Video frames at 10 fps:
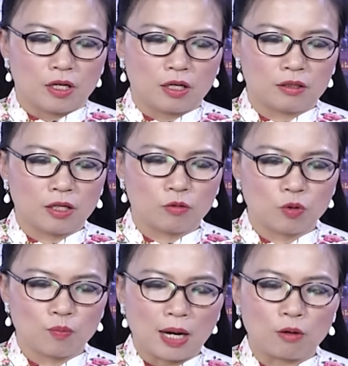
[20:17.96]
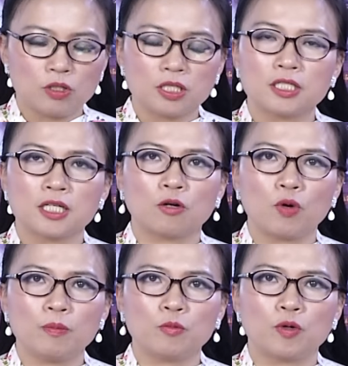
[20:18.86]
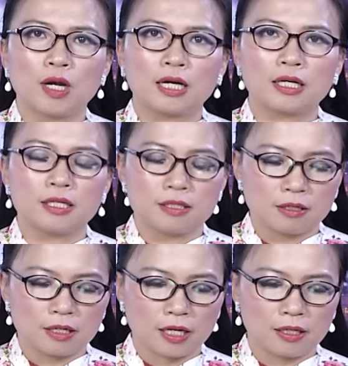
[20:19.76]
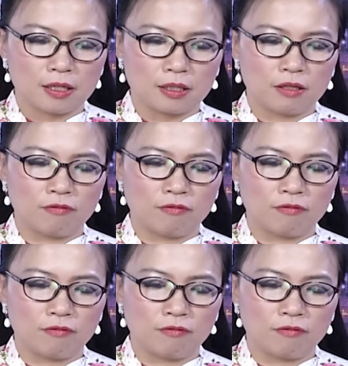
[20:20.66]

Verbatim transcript: À, theo thông báo trên trang web của làng nghỉ dưỡng này à,